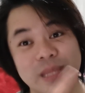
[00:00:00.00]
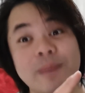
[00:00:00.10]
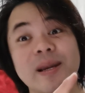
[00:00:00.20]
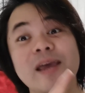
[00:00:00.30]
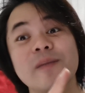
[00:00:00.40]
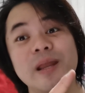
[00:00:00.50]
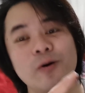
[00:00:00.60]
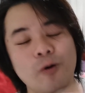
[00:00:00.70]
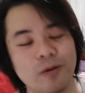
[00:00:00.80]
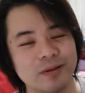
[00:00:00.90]
เติมคันเร่งเข้าไป
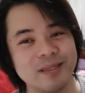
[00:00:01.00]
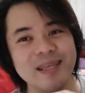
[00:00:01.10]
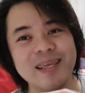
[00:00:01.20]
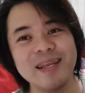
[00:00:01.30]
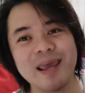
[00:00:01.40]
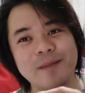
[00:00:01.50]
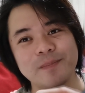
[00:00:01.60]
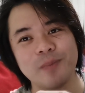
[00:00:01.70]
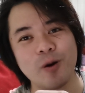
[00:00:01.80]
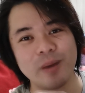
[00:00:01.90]
ในโค้ง ทีนี้เนี่ย
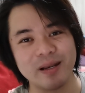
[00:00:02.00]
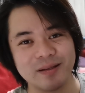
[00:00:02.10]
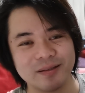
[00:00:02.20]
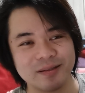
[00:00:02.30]
พอมัน